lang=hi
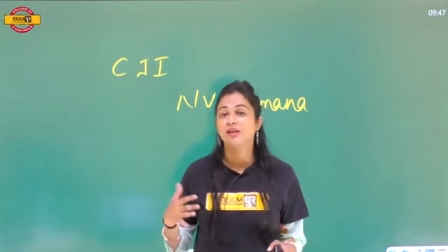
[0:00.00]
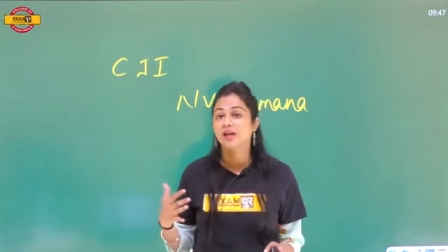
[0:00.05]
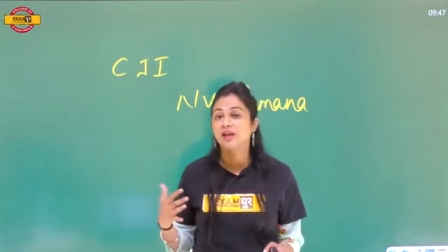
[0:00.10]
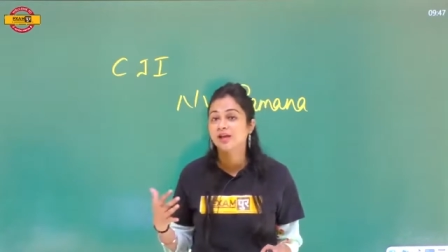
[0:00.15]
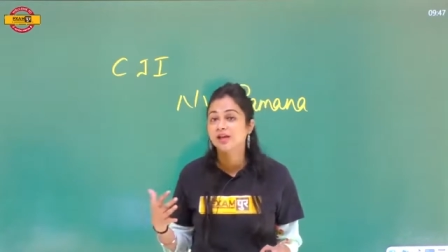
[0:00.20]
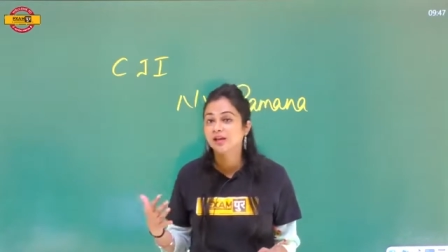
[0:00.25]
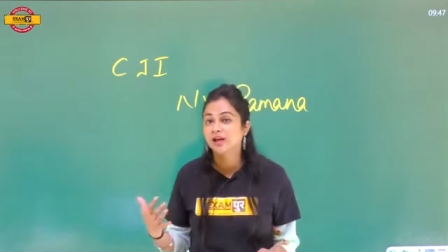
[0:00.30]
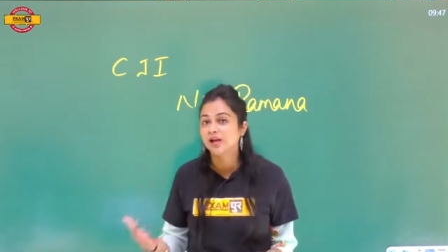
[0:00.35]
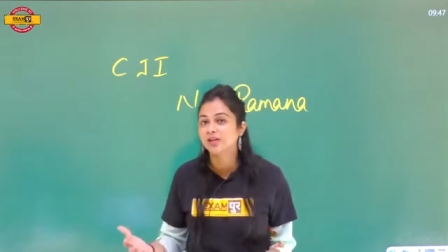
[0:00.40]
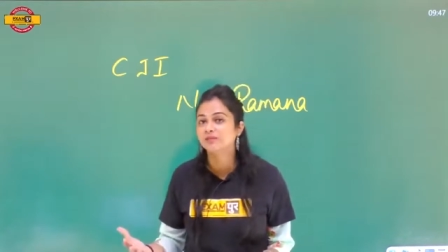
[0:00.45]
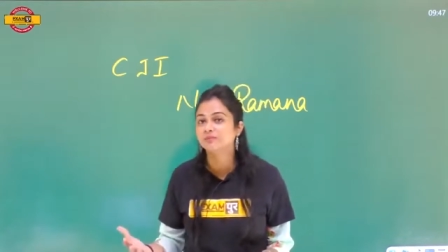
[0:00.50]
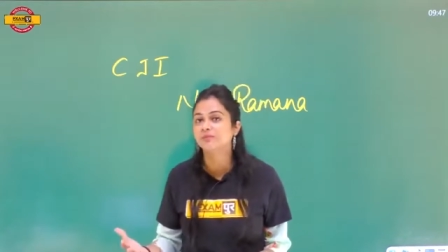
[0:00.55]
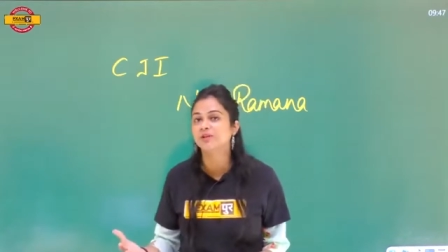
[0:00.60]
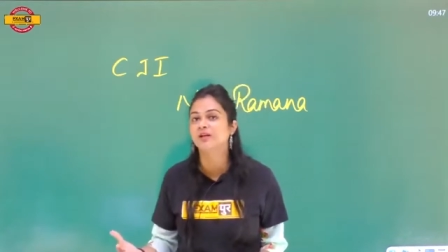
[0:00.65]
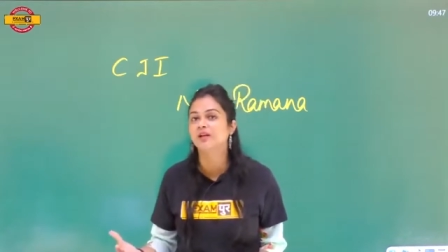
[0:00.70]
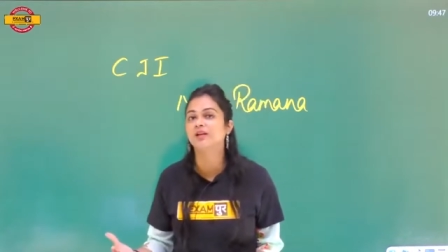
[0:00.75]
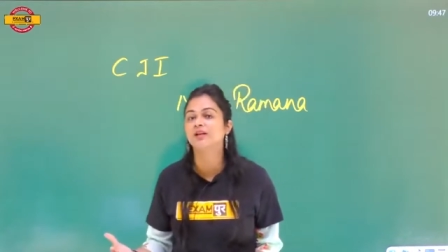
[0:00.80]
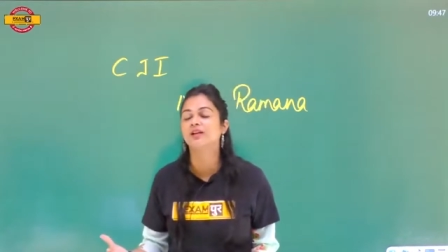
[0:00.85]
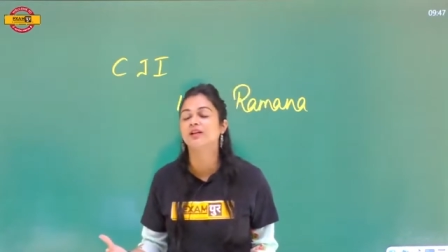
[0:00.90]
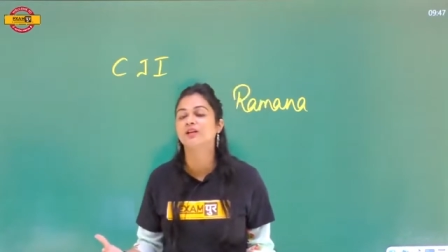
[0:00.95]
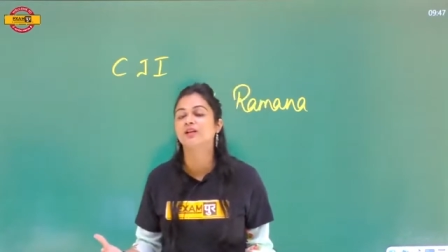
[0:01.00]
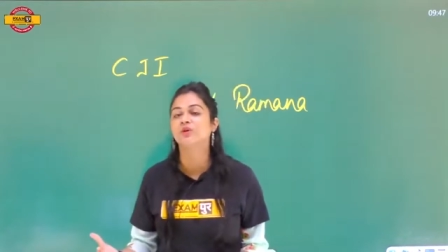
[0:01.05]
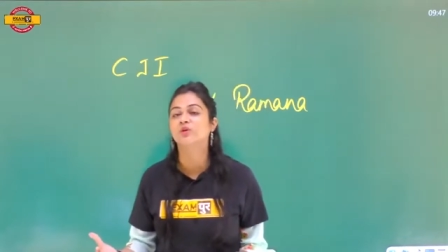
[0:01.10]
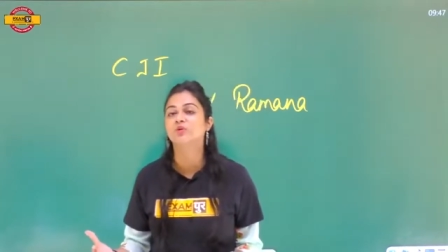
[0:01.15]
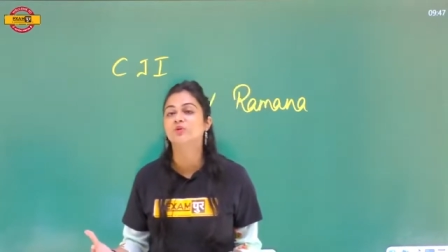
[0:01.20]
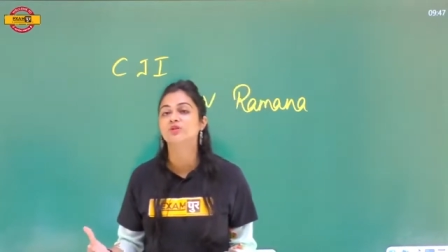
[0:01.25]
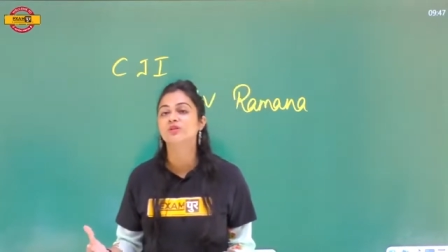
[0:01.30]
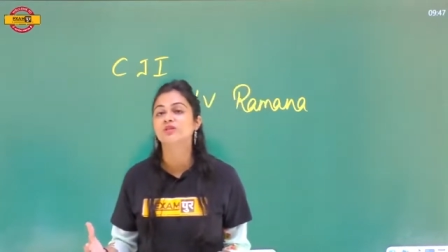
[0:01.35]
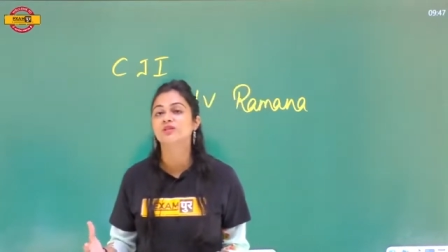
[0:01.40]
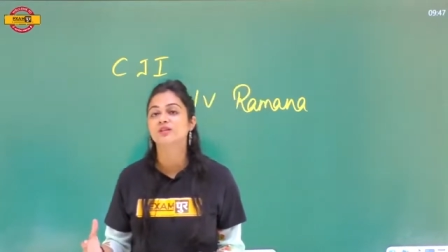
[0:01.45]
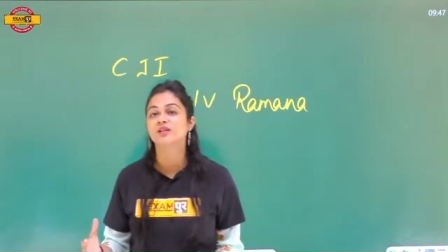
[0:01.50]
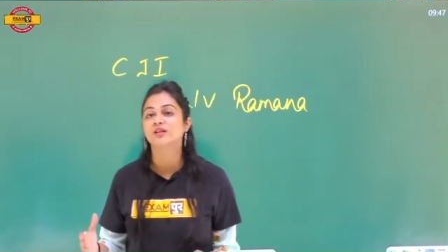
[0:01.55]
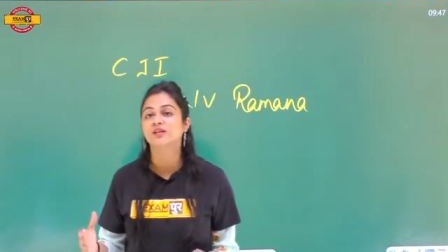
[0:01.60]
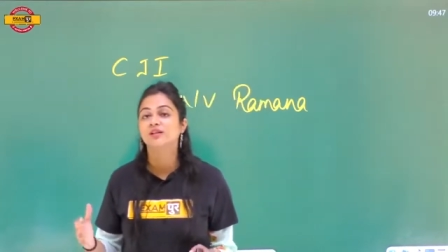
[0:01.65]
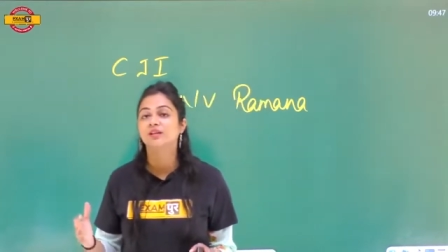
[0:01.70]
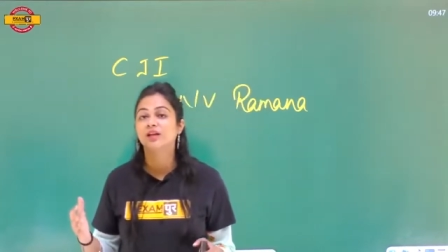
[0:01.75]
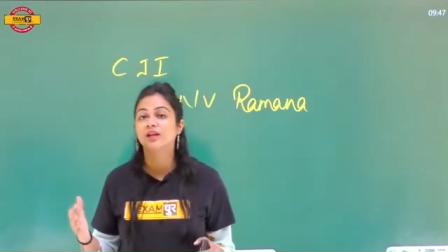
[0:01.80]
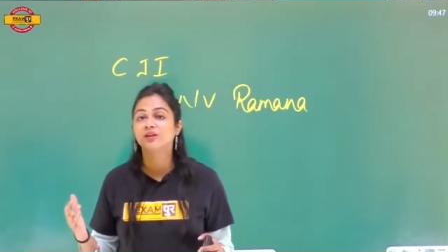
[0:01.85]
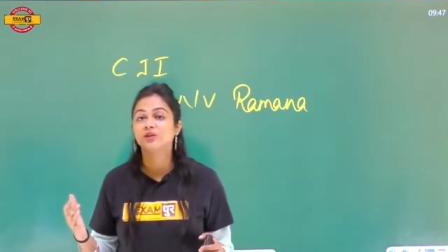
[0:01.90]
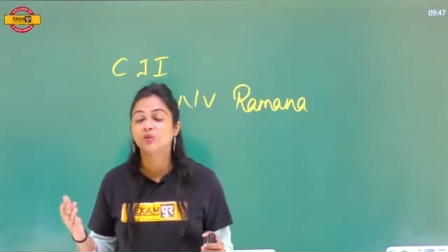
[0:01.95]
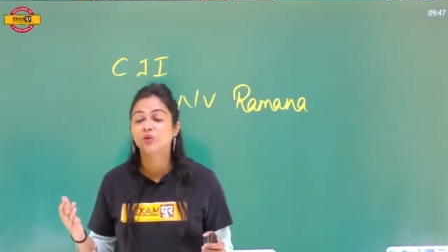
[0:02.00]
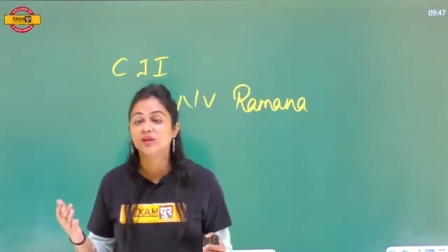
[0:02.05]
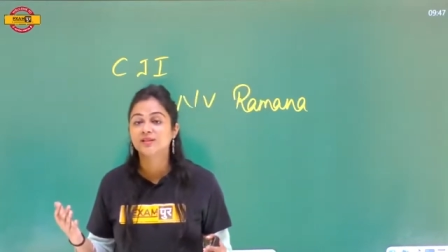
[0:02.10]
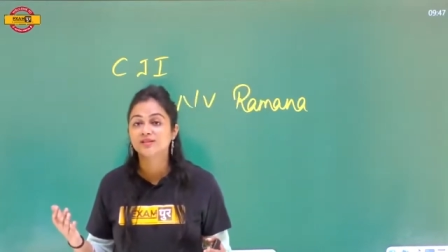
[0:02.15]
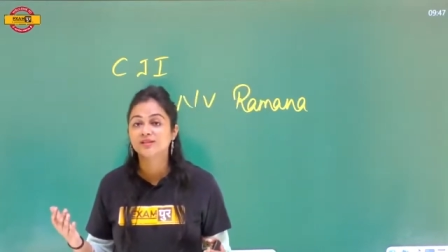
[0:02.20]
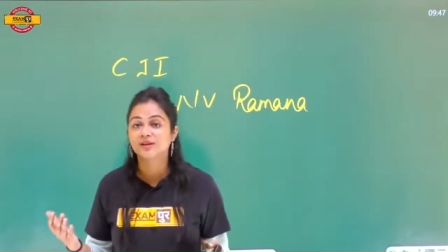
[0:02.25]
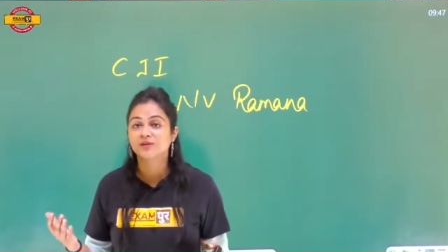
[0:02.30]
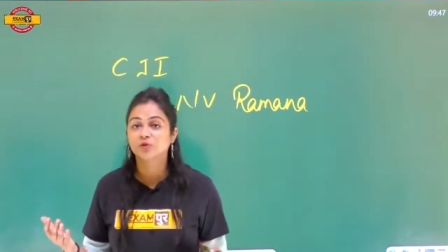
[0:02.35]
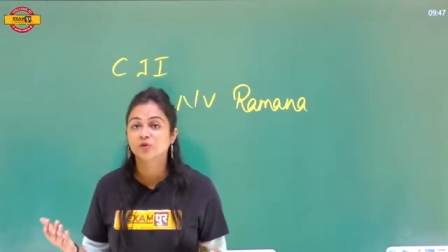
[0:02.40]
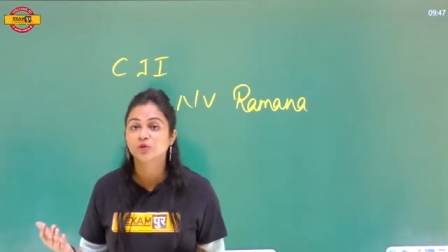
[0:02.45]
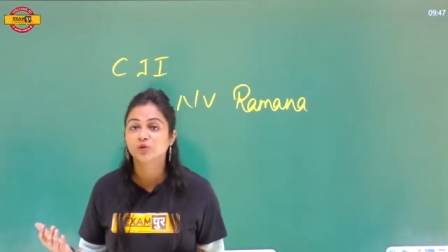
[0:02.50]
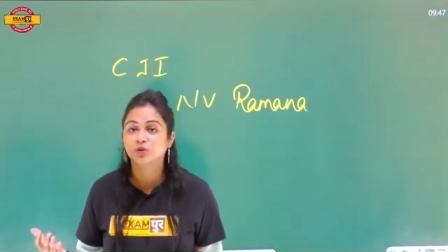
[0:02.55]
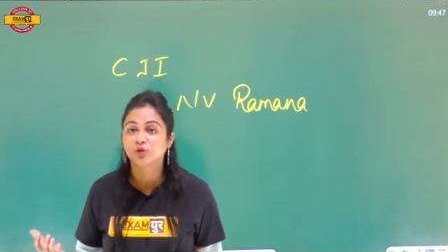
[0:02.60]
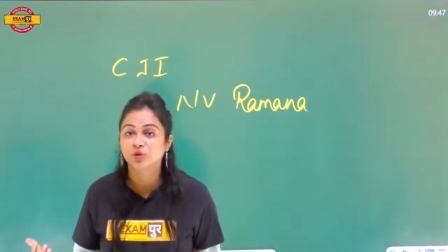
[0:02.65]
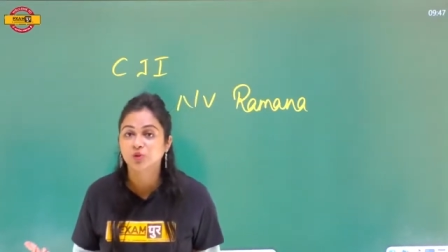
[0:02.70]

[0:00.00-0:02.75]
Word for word: करती है खत्म करने की कोशिश करती है तो ऐसा वो